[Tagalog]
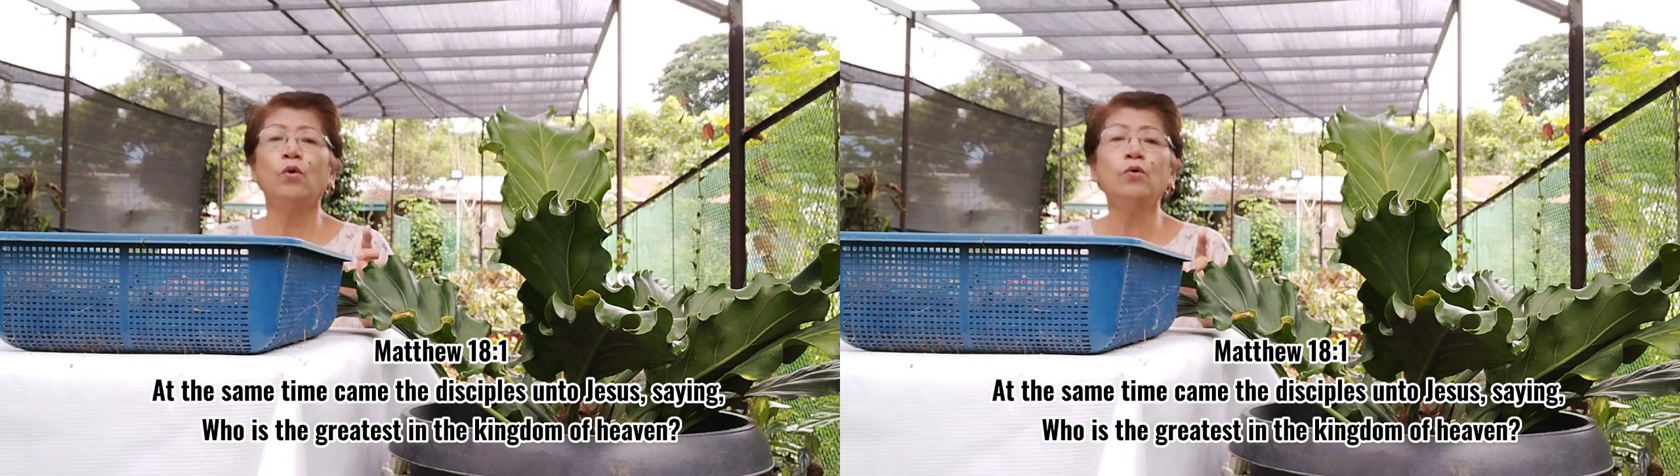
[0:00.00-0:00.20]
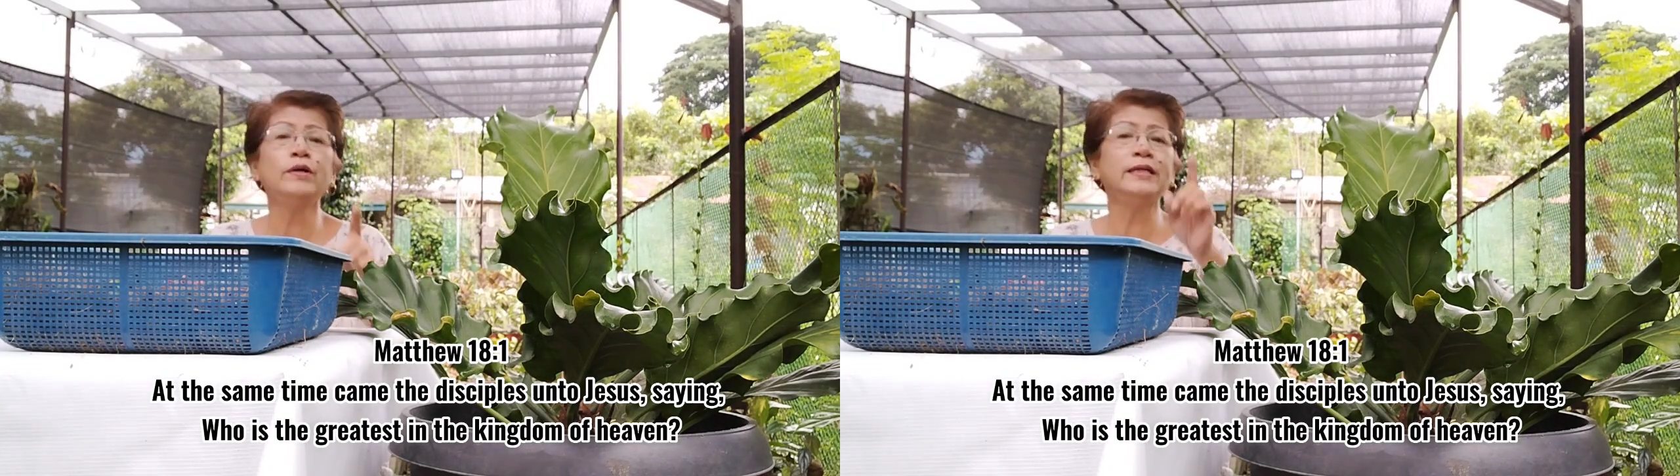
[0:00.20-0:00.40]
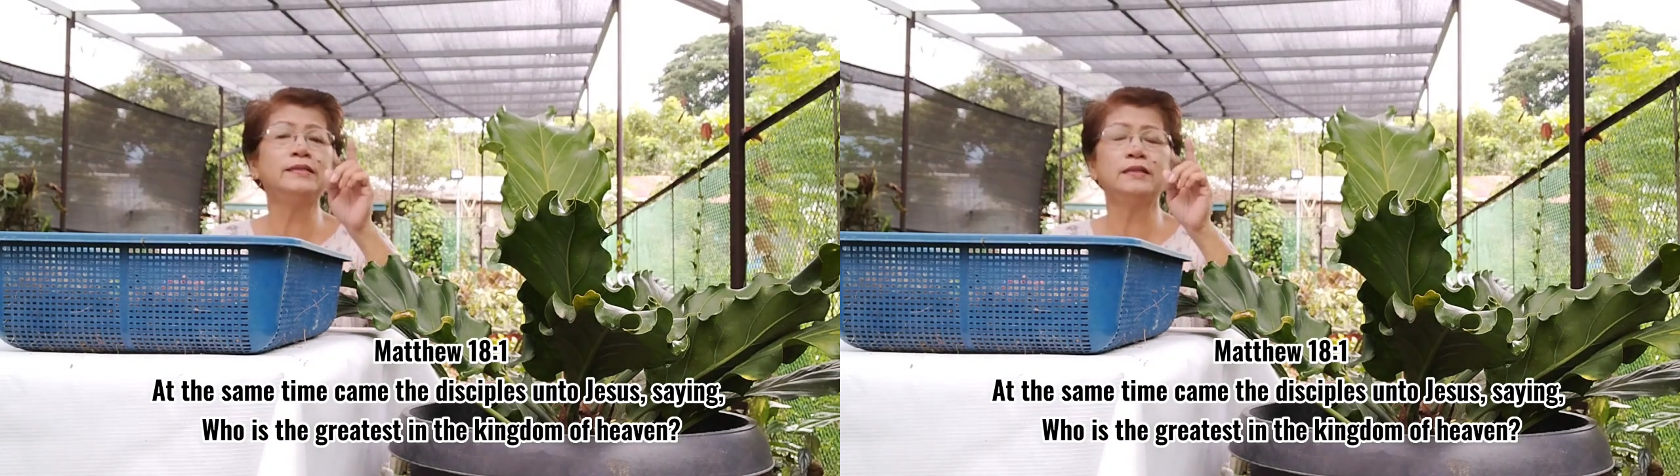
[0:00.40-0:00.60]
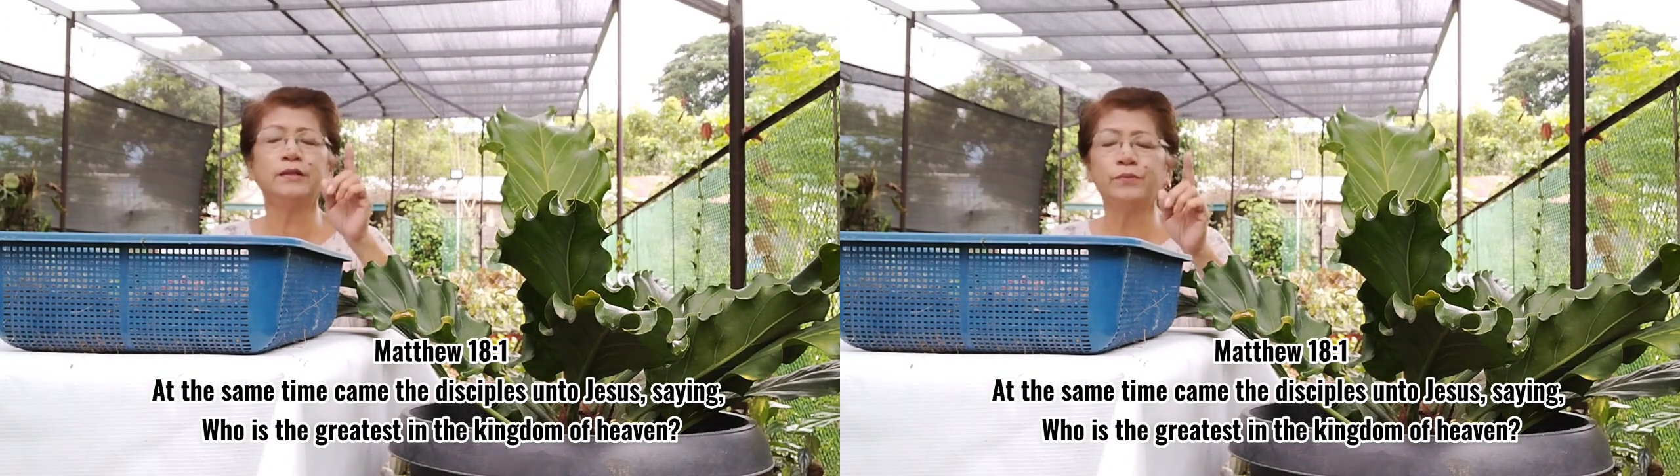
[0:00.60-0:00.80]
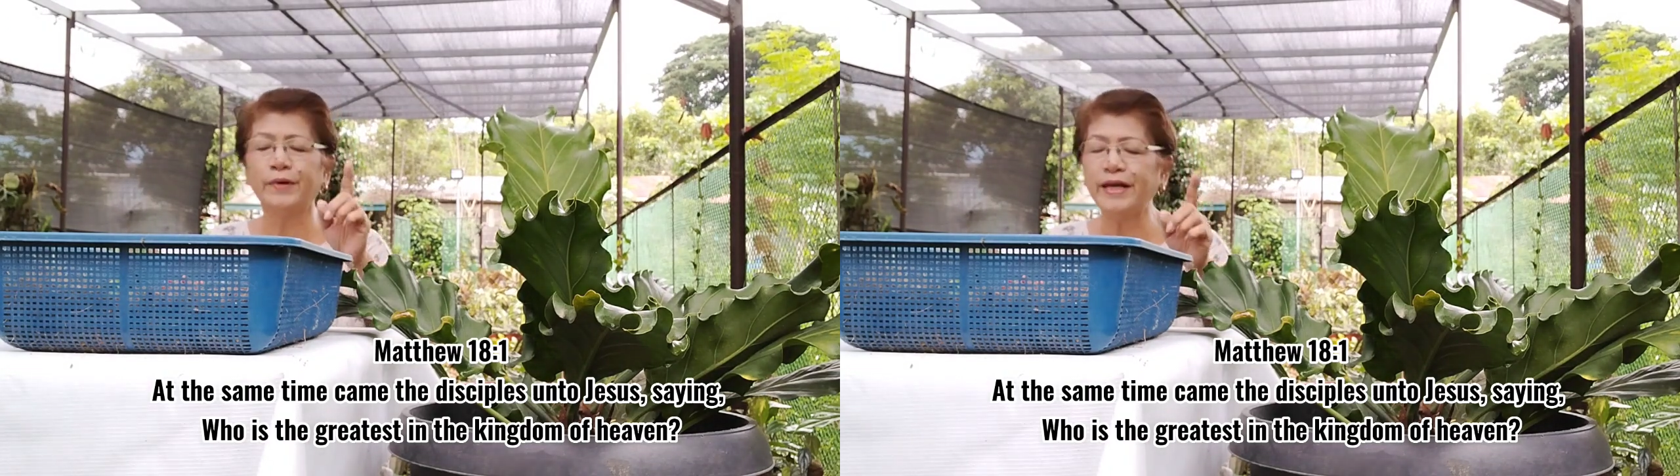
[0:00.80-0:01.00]
Who is
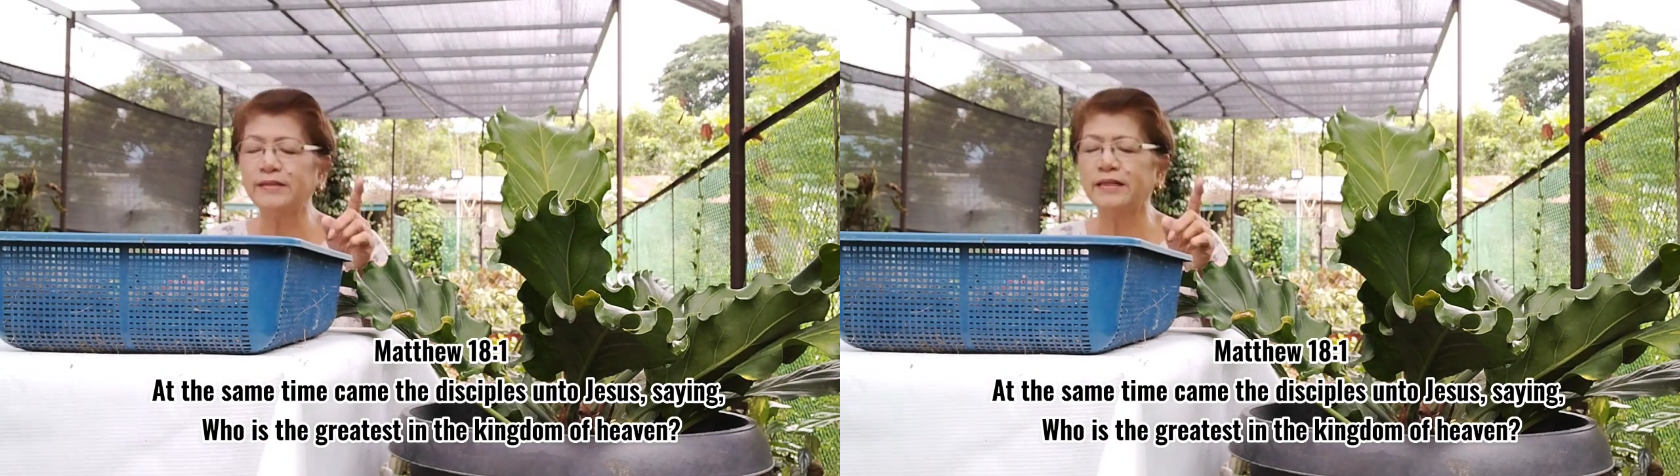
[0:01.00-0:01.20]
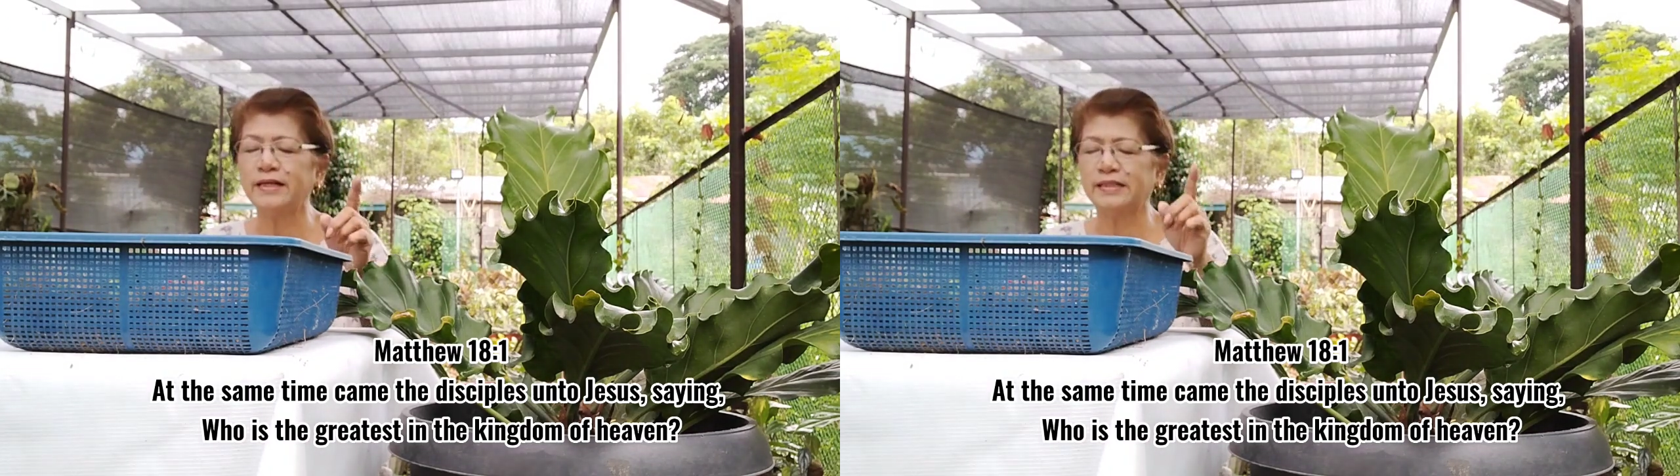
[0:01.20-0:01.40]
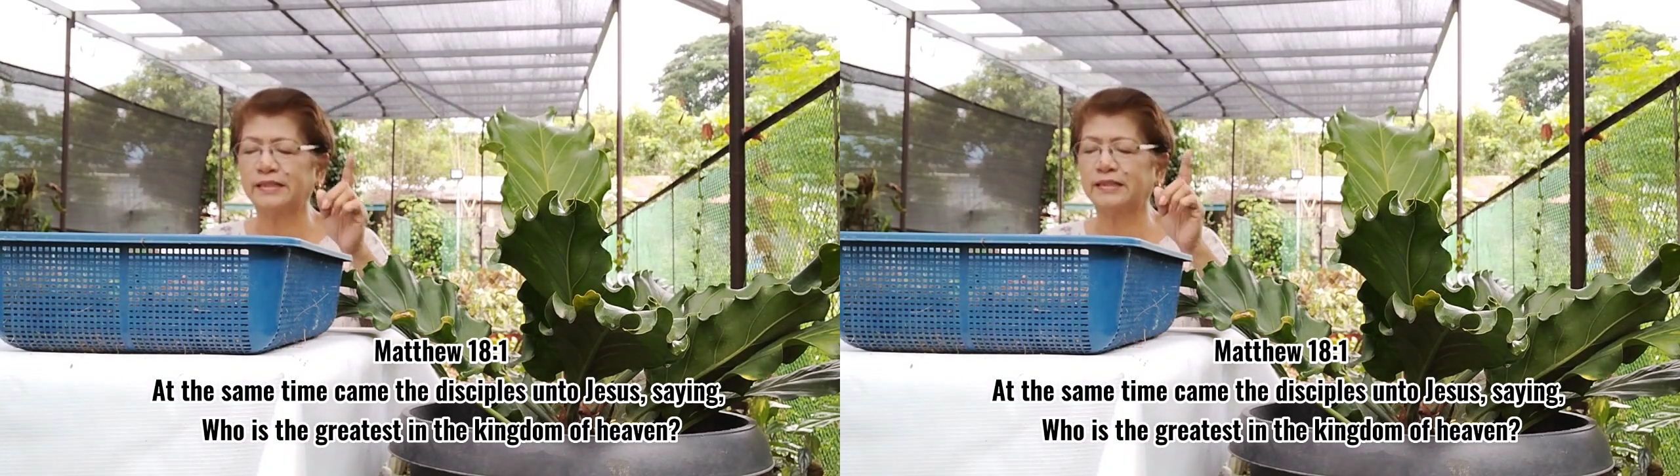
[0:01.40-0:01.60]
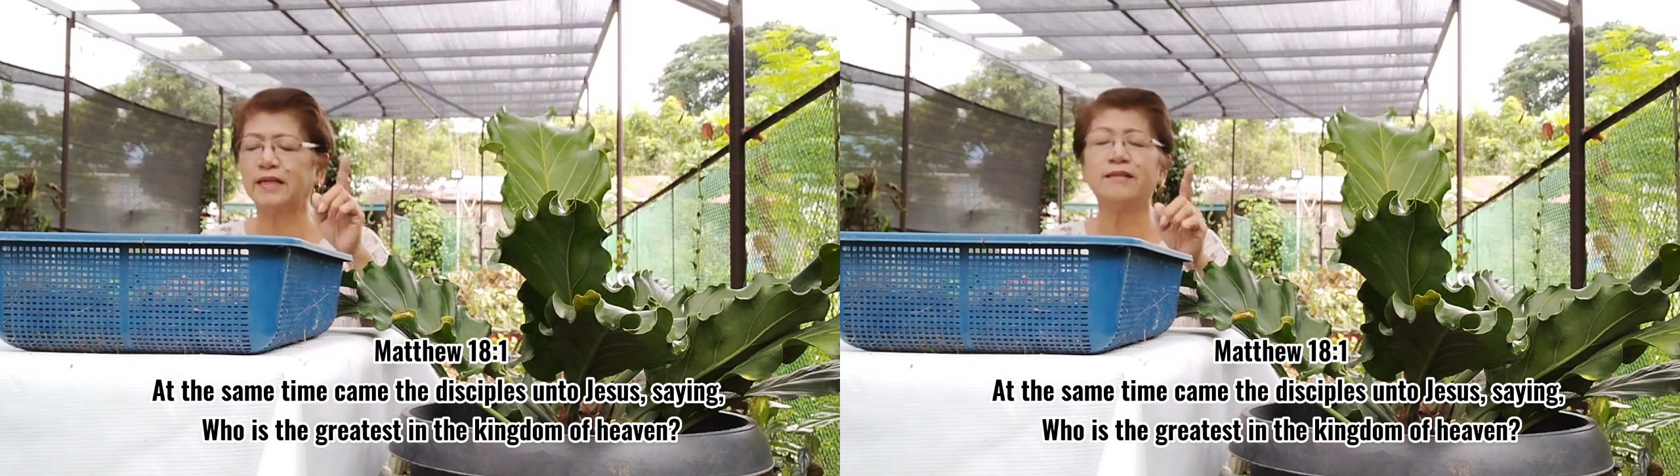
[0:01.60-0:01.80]
the greatest